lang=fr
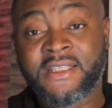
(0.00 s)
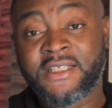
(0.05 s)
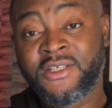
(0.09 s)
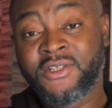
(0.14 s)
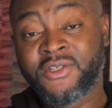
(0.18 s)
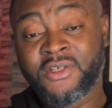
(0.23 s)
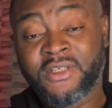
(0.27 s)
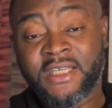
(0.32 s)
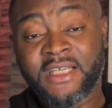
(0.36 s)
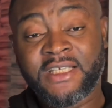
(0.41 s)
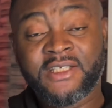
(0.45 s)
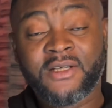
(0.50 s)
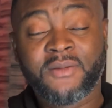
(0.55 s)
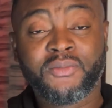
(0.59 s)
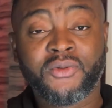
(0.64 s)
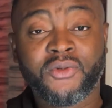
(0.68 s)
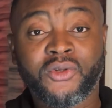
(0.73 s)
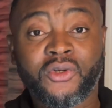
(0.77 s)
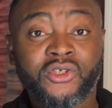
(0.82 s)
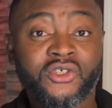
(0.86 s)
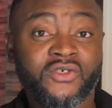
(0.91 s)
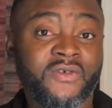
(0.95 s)
À titre
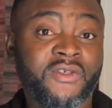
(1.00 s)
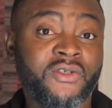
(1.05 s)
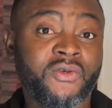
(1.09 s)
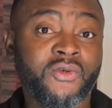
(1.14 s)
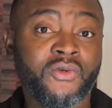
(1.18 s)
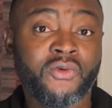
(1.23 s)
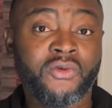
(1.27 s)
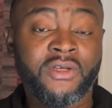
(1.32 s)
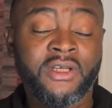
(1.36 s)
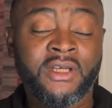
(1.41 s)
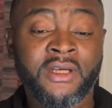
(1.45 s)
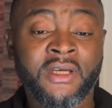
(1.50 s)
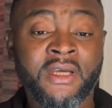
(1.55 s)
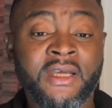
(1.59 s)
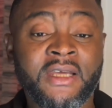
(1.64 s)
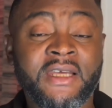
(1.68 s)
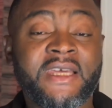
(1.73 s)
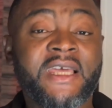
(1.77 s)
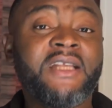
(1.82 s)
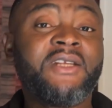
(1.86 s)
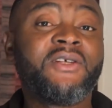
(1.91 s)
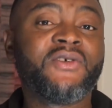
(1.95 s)
d'exemple, donc, je vais te donner
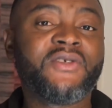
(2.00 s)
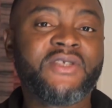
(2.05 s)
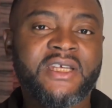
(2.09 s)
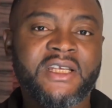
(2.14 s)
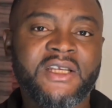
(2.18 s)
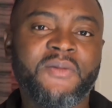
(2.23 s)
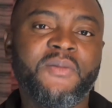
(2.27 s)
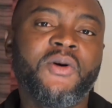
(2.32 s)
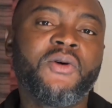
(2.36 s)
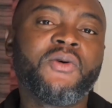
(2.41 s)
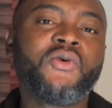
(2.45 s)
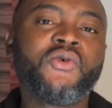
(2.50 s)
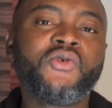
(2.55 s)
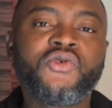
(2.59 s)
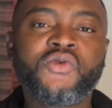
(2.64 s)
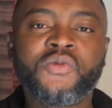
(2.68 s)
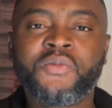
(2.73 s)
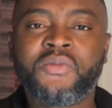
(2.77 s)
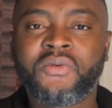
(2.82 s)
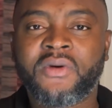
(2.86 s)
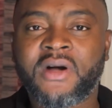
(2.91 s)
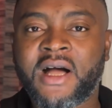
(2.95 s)
quelques éléments que
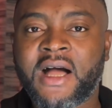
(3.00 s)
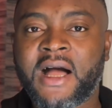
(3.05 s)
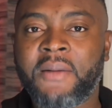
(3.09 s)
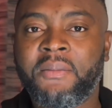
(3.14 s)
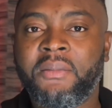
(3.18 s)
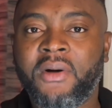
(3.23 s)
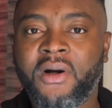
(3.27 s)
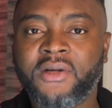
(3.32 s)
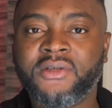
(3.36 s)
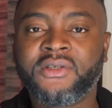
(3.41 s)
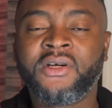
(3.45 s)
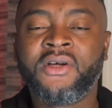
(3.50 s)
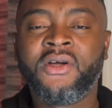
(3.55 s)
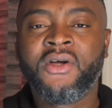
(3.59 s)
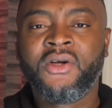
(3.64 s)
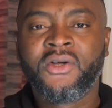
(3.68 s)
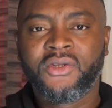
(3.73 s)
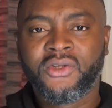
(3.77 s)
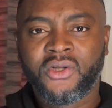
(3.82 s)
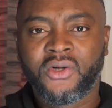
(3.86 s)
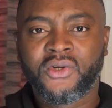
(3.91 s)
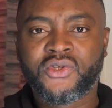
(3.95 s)
tu pourras apprendre
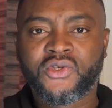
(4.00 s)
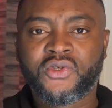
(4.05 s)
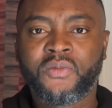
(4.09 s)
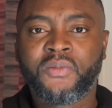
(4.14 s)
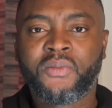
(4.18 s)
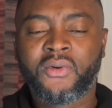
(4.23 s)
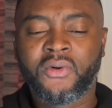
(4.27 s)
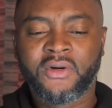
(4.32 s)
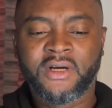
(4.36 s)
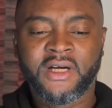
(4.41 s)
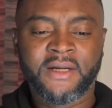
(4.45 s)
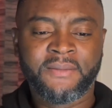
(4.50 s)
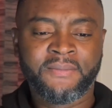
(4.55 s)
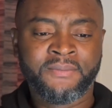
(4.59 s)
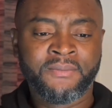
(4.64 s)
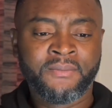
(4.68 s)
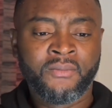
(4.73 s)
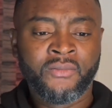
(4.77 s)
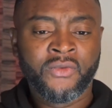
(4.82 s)
dans ce programme.